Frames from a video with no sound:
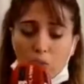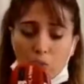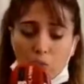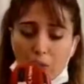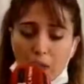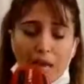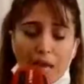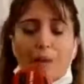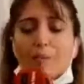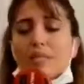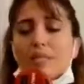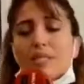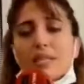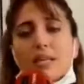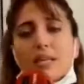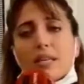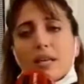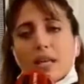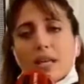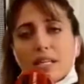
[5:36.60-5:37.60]
القلب
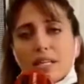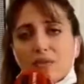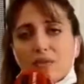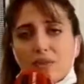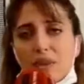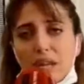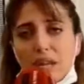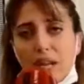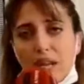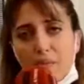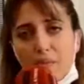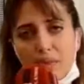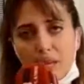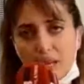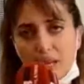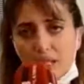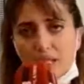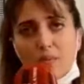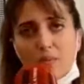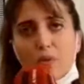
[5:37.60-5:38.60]
ديالنا كيتفلح ملي
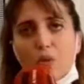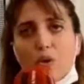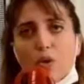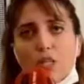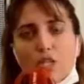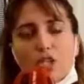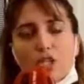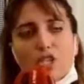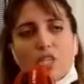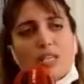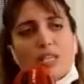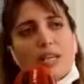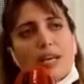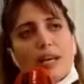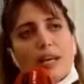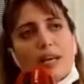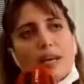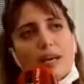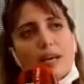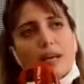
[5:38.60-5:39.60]
كنسمعوا هذا الشيء
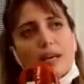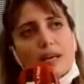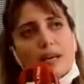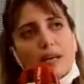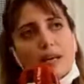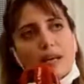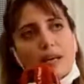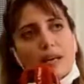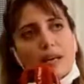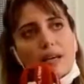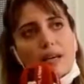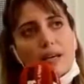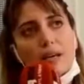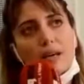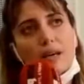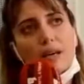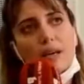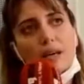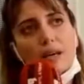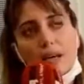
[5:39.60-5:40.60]

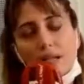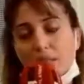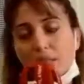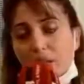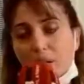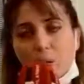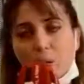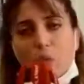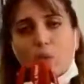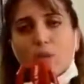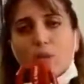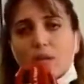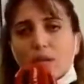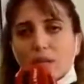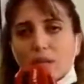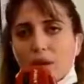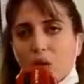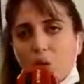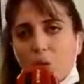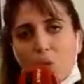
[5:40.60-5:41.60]
آه كندخلوا
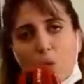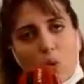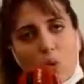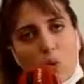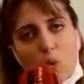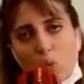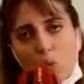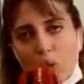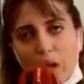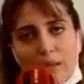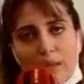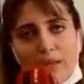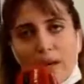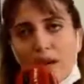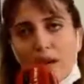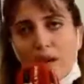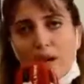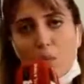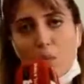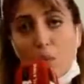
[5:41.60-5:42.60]
لانه
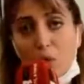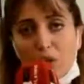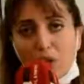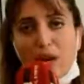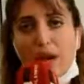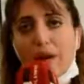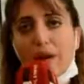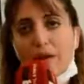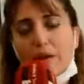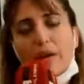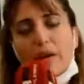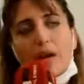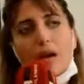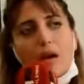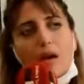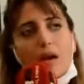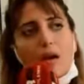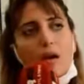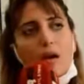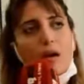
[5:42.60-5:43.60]
هذا منكر
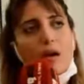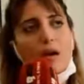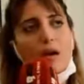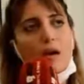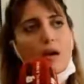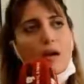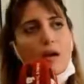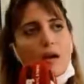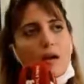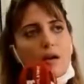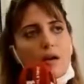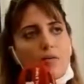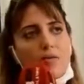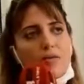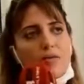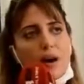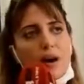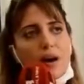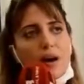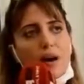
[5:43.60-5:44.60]
آه،
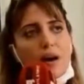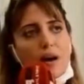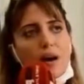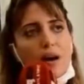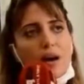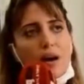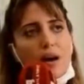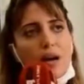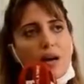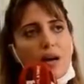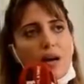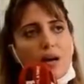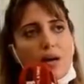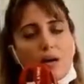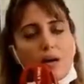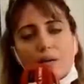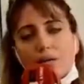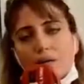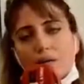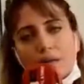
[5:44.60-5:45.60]

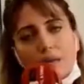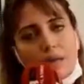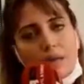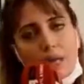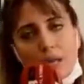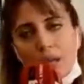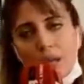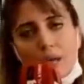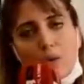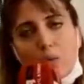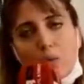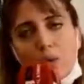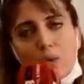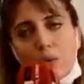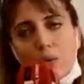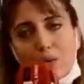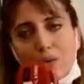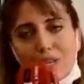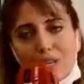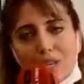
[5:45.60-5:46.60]
فإذا آه، لا
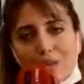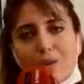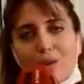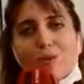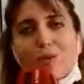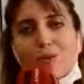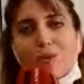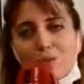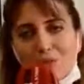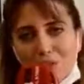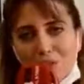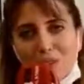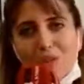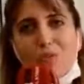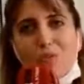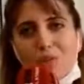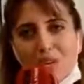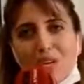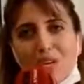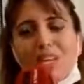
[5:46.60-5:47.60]
يمكن تغييره
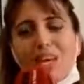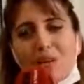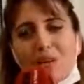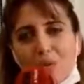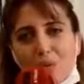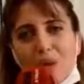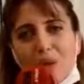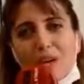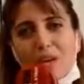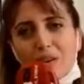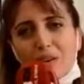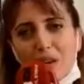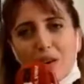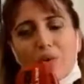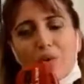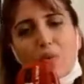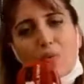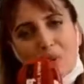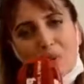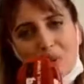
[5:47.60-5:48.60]
فيمكن أن
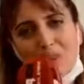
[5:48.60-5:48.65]
نغيره